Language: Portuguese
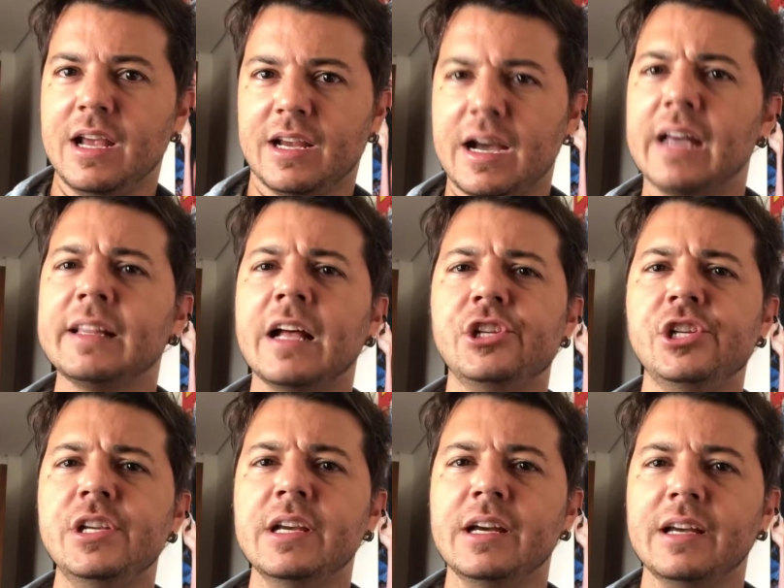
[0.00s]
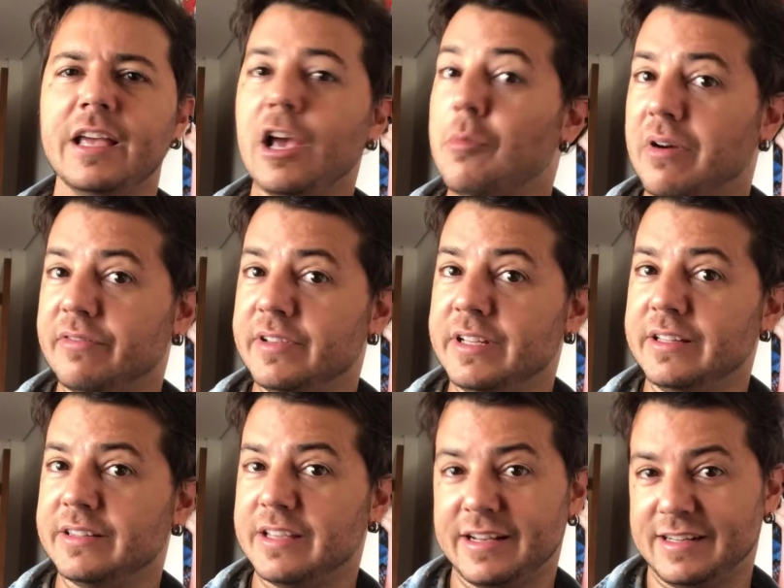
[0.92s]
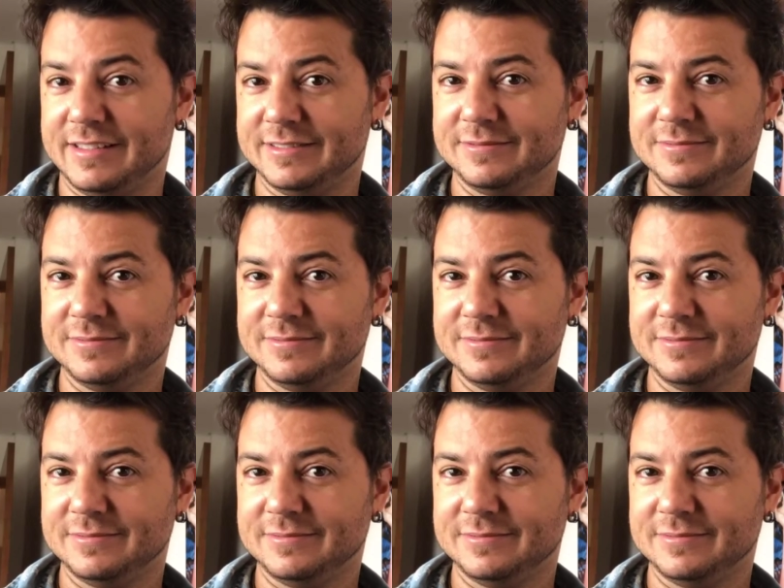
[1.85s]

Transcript: cada dia é uma vida inteira.